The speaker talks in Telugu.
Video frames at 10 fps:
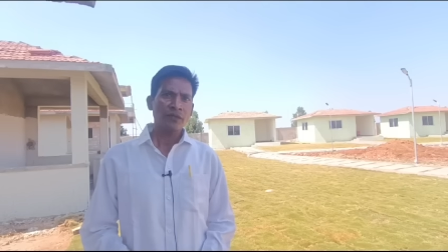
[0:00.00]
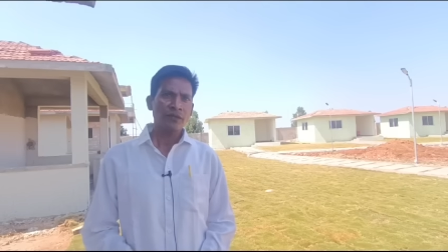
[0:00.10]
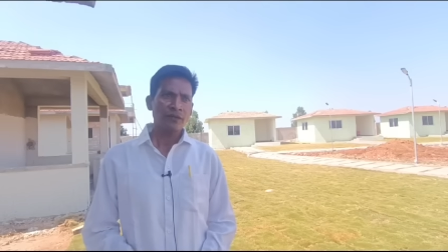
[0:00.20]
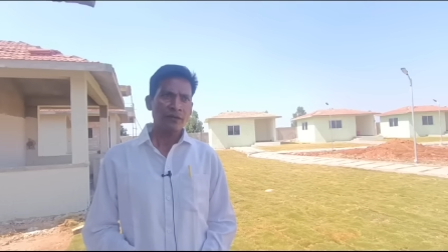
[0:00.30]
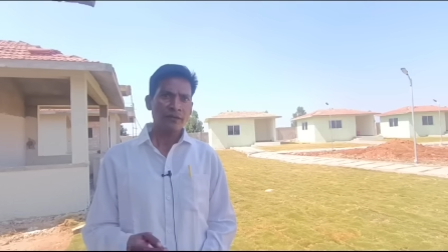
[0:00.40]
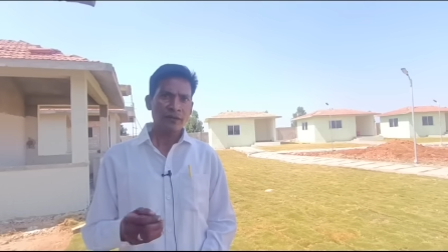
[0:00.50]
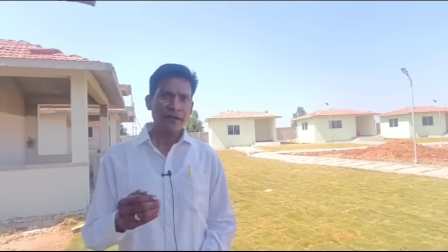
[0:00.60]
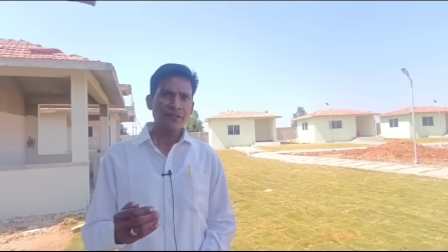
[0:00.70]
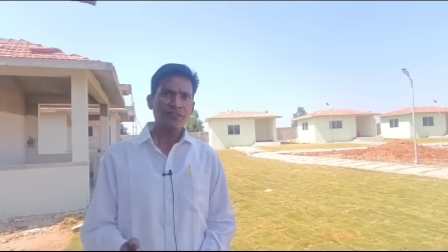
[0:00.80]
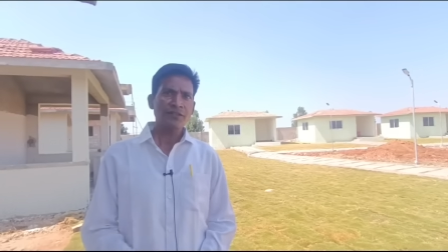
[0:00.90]
ఈ
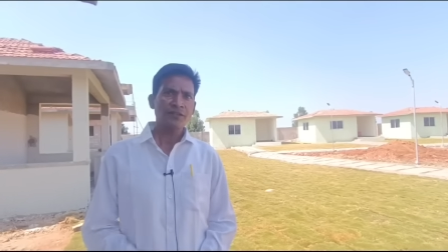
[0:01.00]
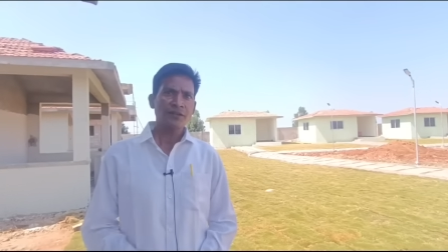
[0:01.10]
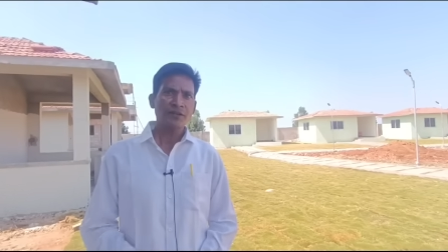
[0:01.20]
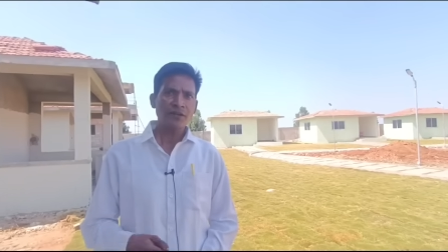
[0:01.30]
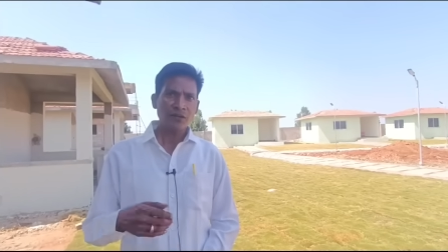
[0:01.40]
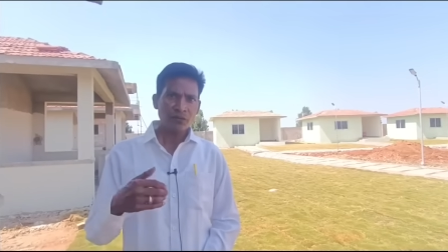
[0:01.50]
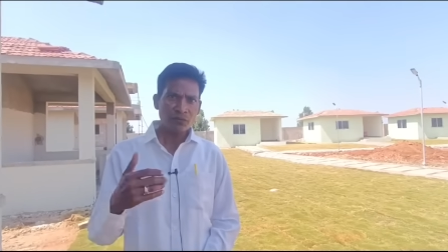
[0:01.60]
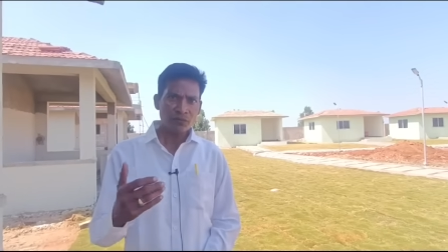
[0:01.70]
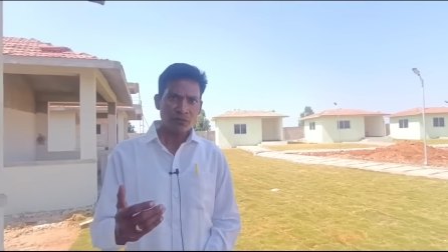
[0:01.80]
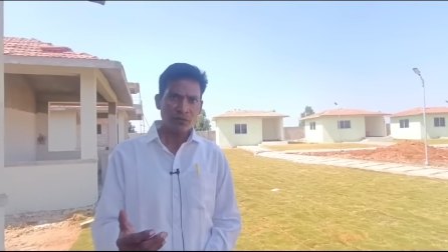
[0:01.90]
డైట్ షీట్ కానీ
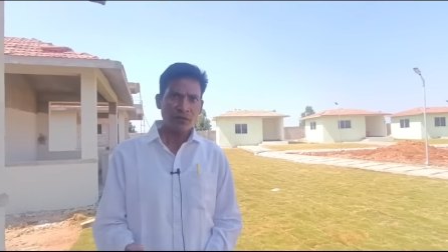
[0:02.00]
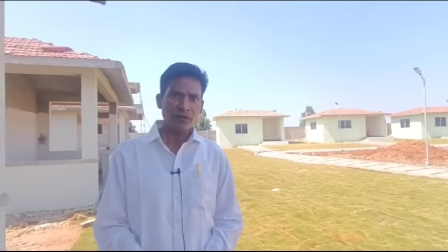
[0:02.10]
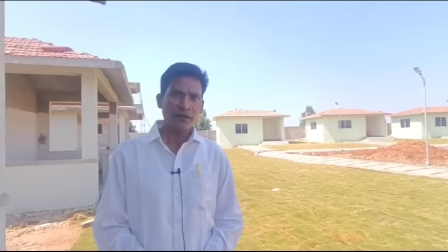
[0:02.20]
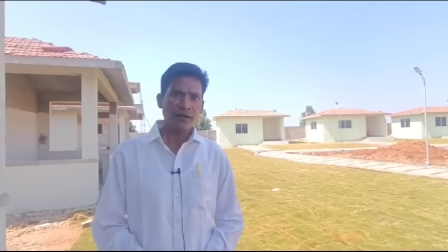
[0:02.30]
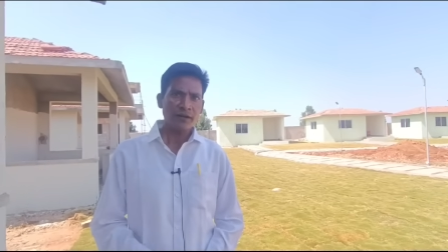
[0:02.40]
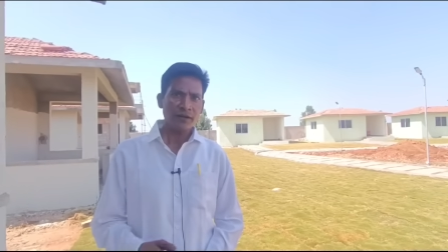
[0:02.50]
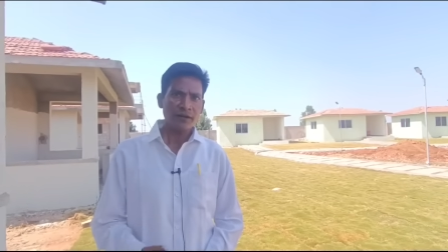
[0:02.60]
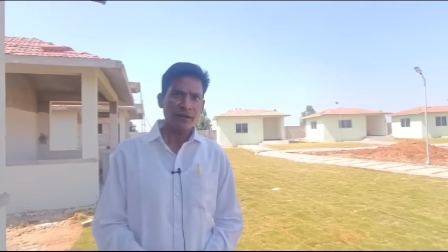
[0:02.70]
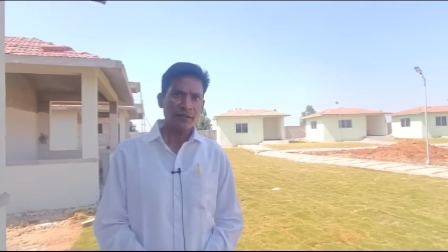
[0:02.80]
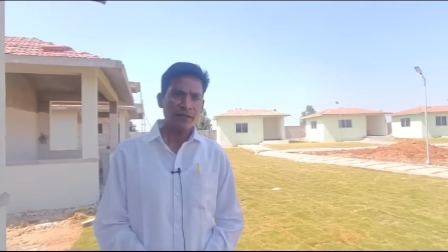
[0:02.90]
రీబూట్ ప్రోగ్రామ్ కానీ
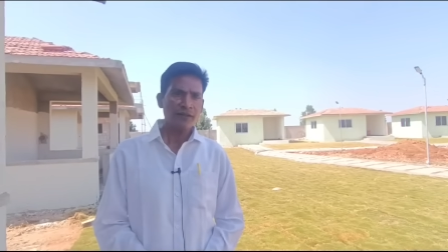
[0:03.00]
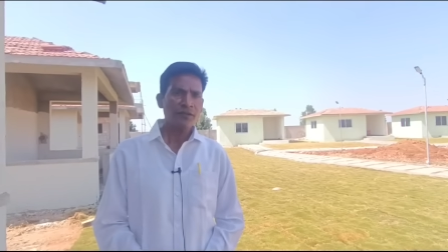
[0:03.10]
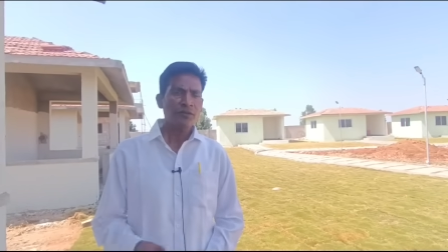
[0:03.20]
అటెండ్ అయితే